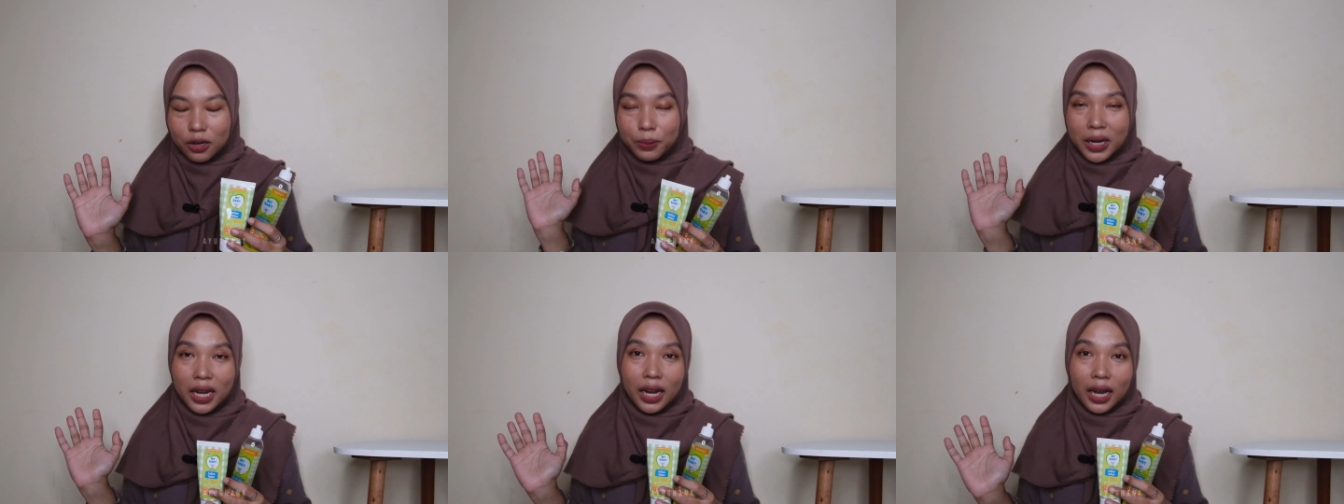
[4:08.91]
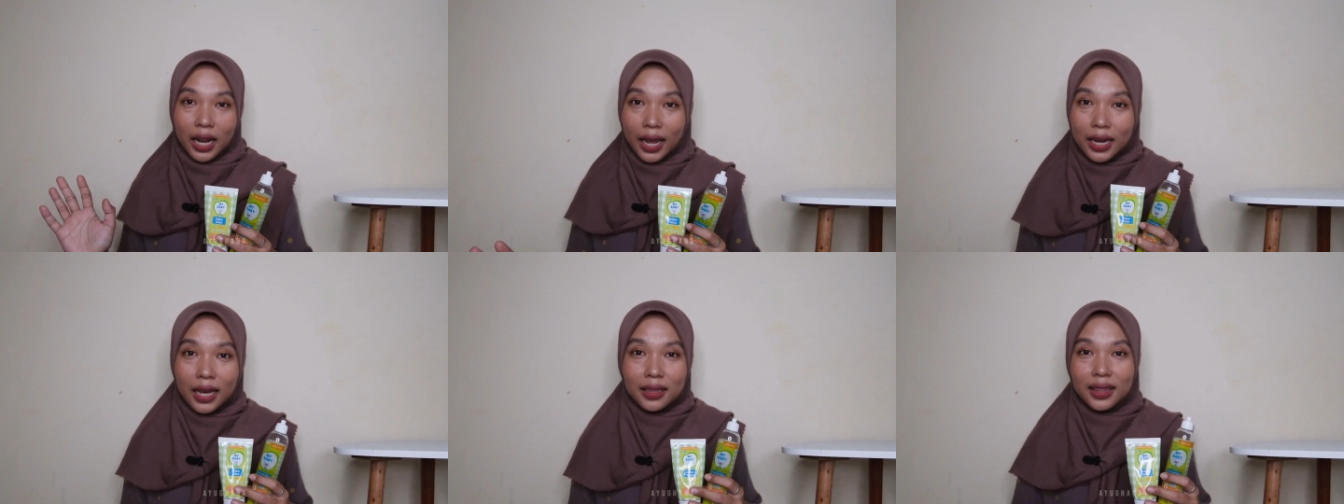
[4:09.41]
badan
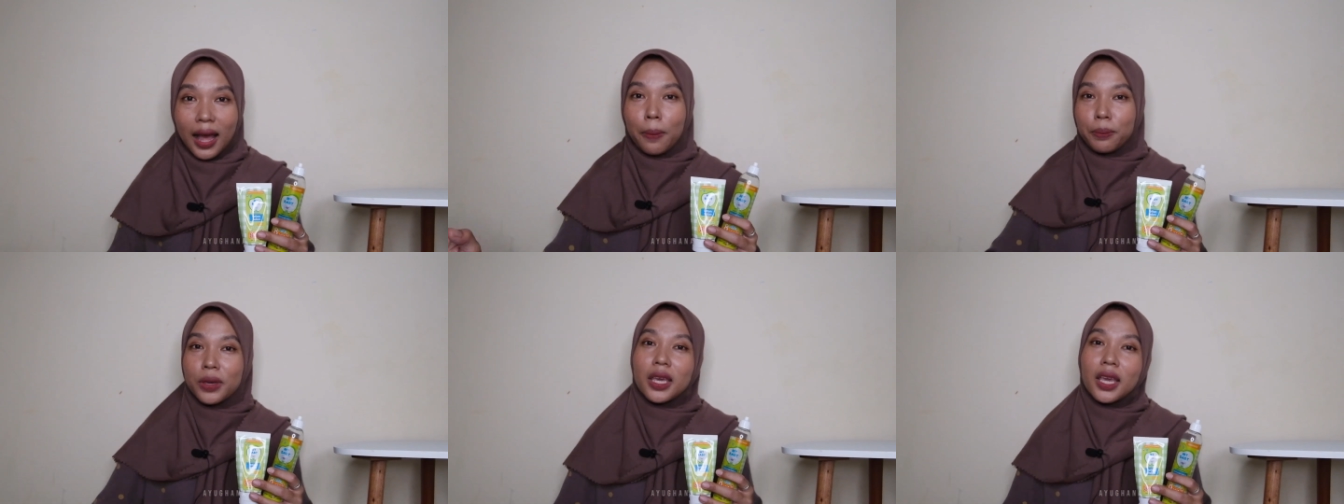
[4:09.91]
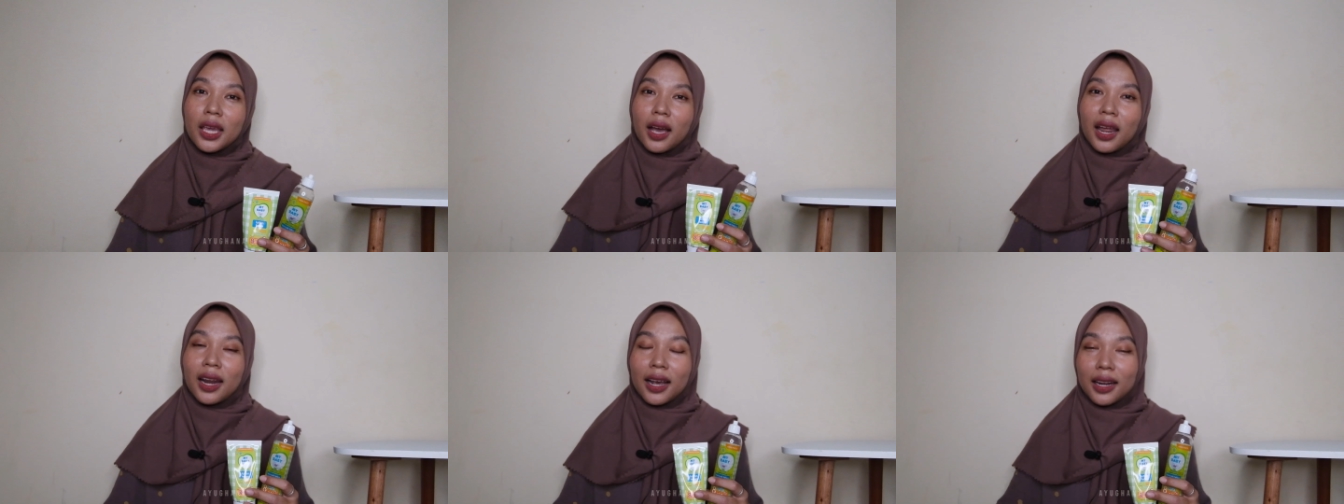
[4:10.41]
anak-anak tapi
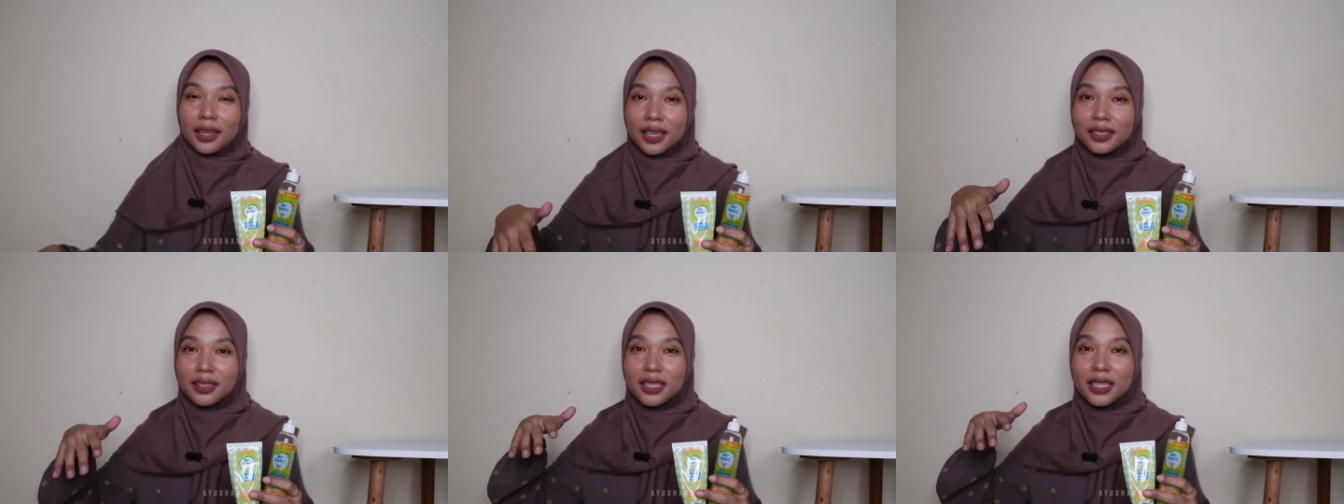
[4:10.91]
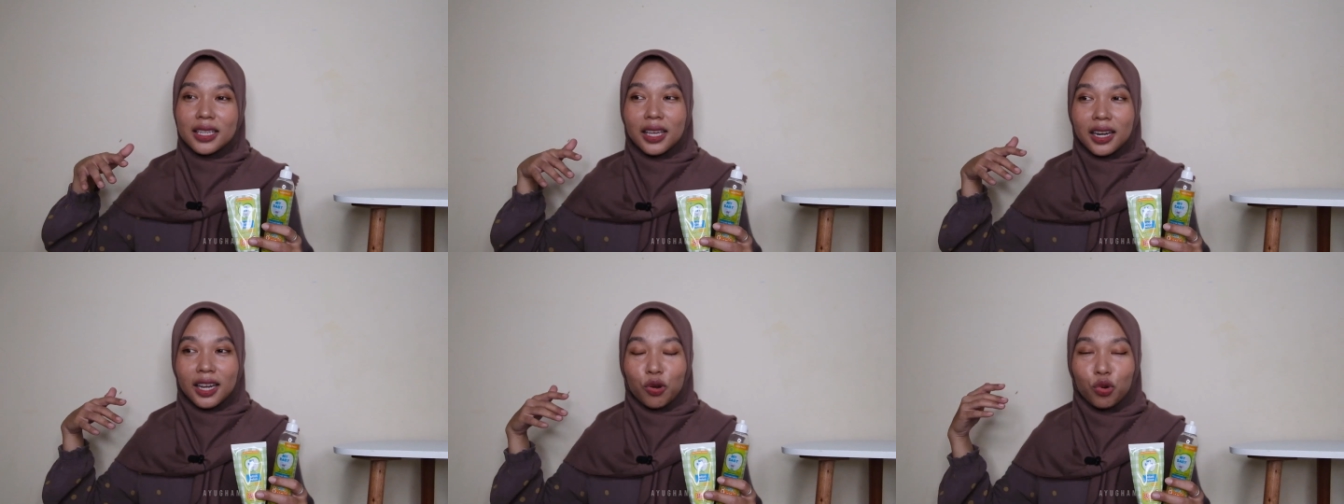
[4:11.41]
anak-anaknya
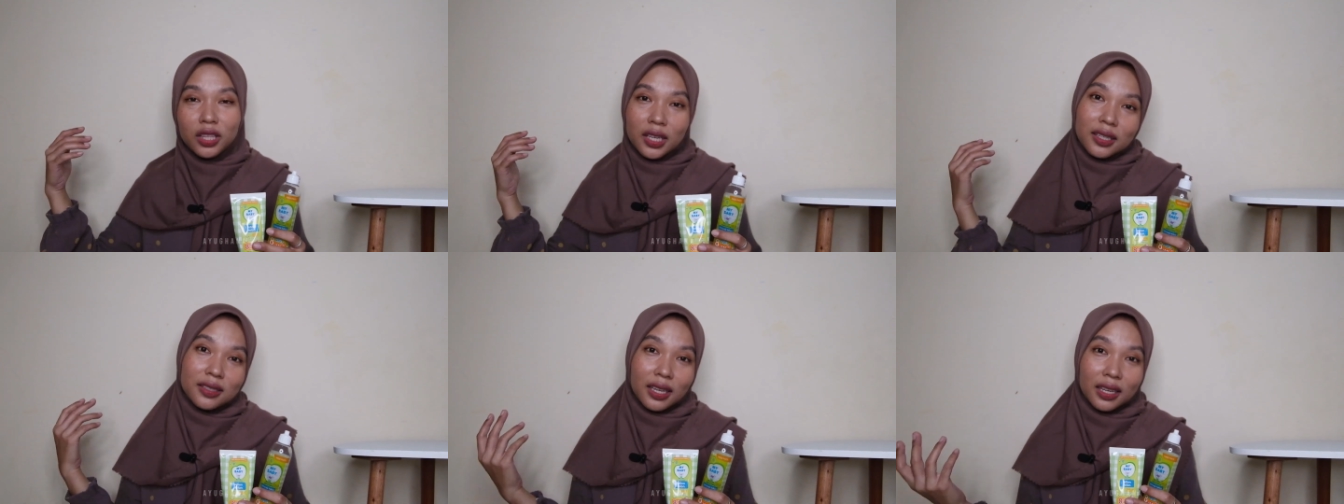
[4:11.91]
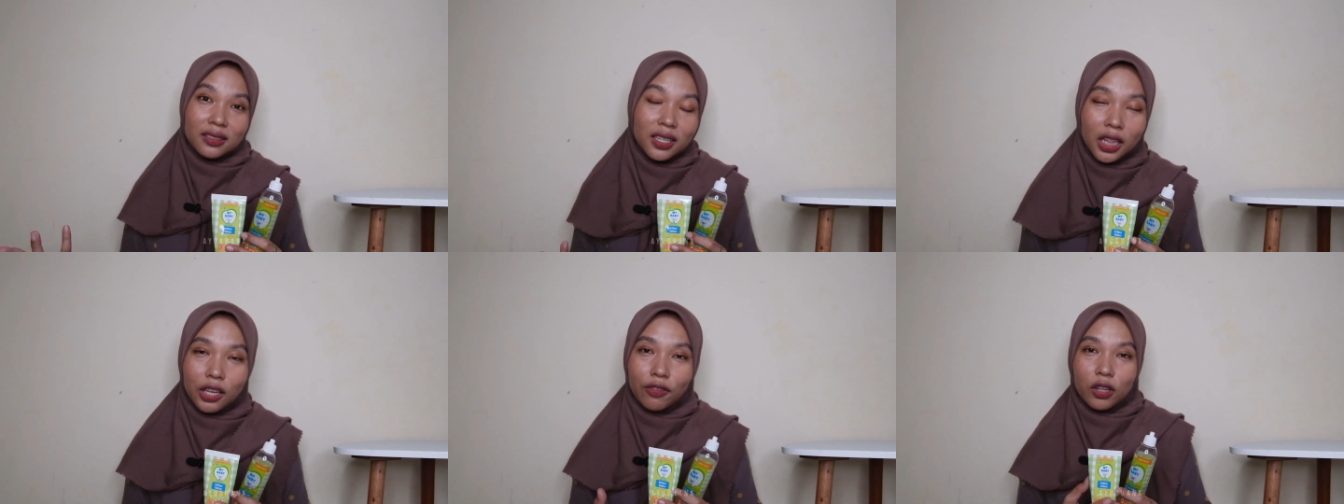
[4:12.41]
sendiri kulitnya
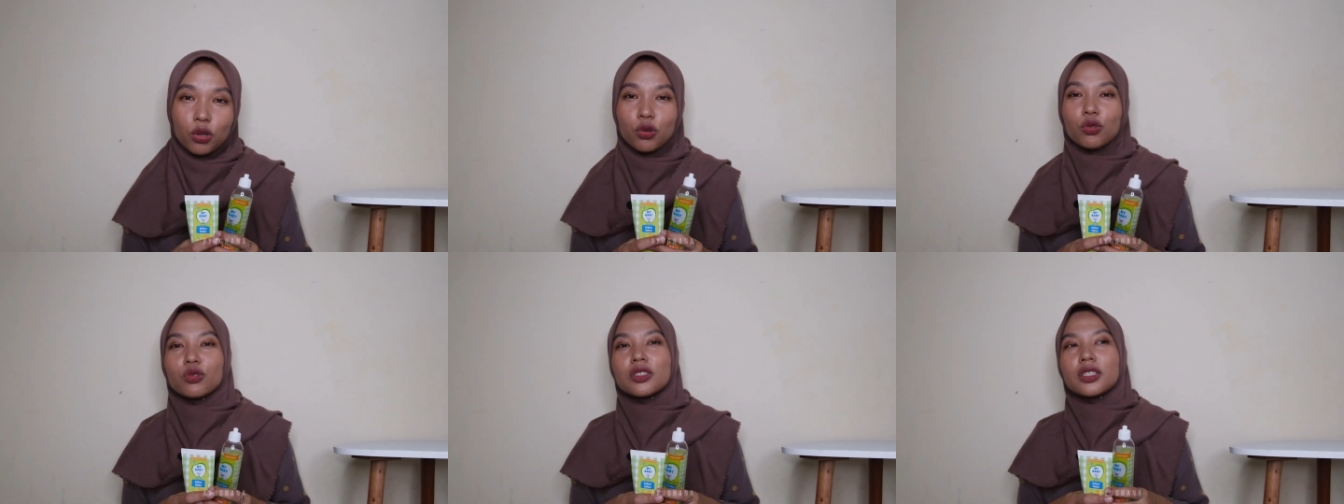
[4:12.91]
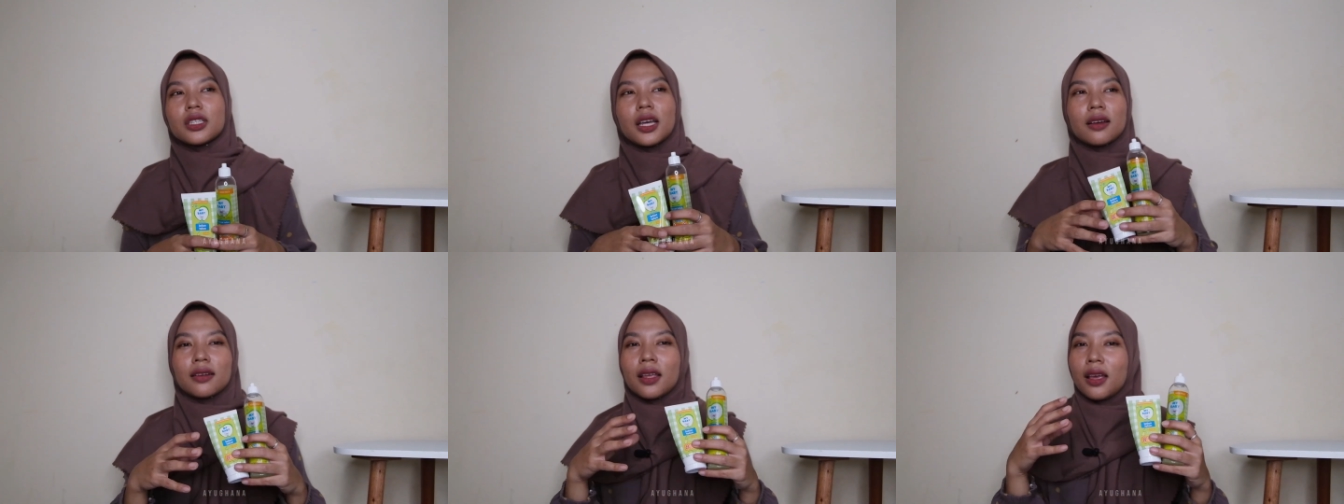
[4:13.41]
sensitif atau
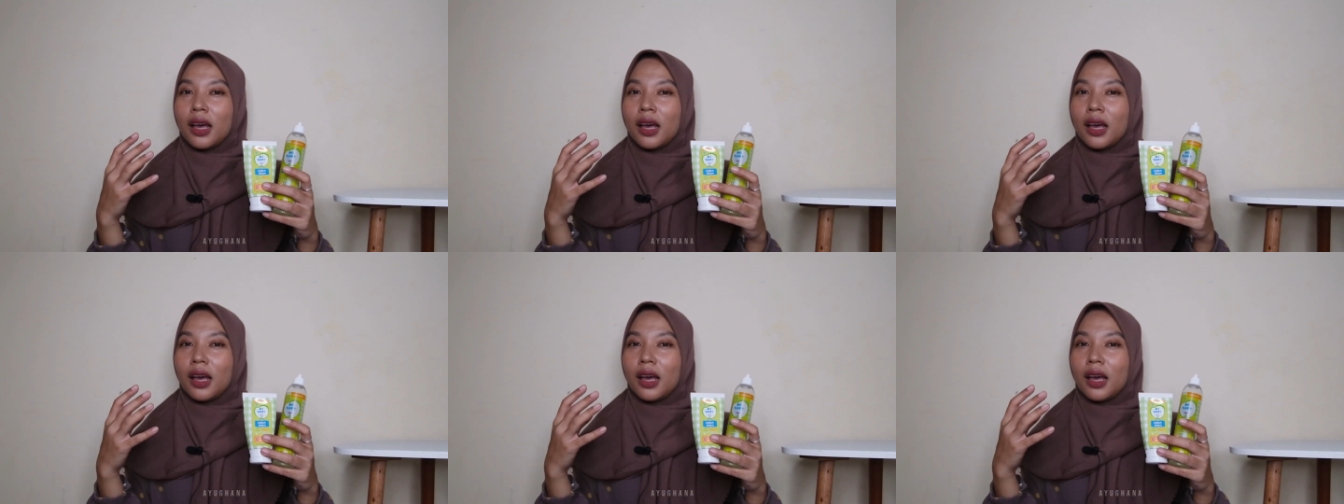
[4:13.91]
sedang